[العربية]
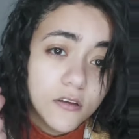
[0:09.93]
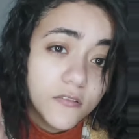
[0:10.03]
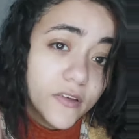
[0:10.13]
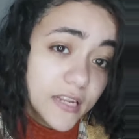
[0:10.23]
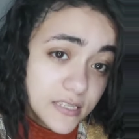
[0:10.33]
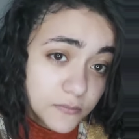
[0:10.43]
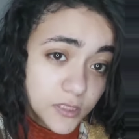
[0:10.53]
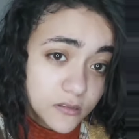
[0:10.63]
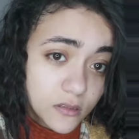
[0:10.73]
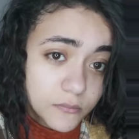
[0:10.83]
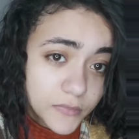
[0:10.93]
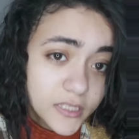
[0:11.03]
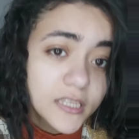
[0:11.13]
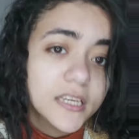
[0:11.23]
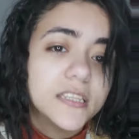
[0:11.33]
فلازم
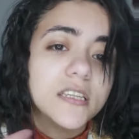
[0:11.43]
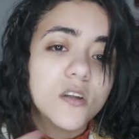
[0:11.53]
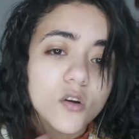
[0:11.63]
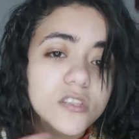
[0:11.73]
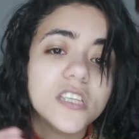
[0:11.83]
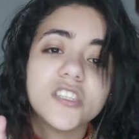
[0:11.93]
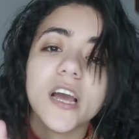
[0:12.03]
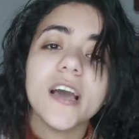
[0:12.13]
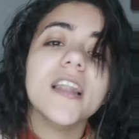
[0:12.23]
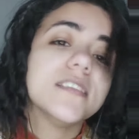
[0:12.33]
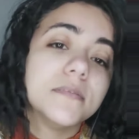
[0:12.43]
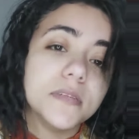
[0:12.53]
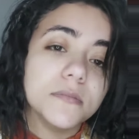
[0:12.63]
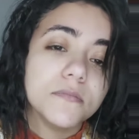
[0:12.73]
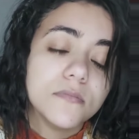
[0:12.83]
تطمني ان الغده شغاله تمام